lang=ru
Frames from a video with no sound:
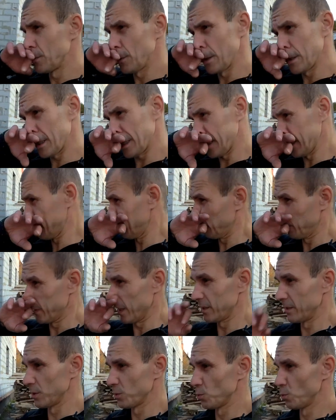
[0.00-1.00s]
ну это
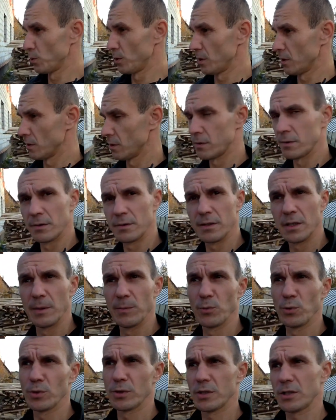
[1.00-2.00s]
на досуге
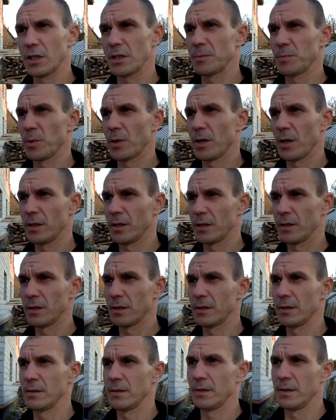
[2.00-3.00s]
займусь. Сейчас пока
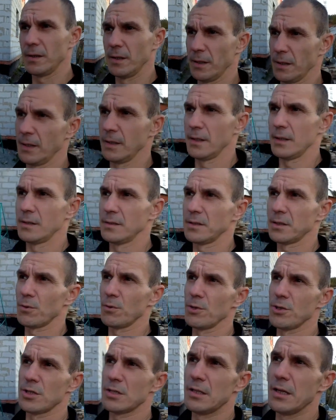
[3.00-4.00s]
надо
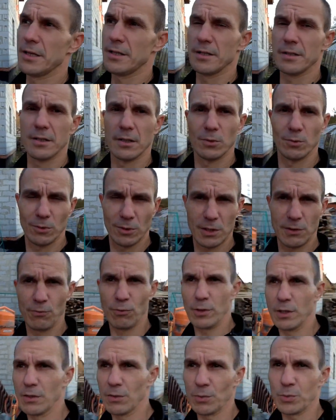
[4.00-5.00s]
закончить с лестницей. Ну на
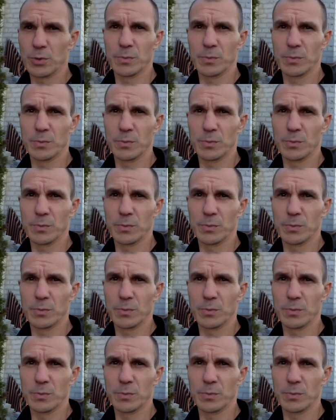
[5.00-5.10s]
сегодня, в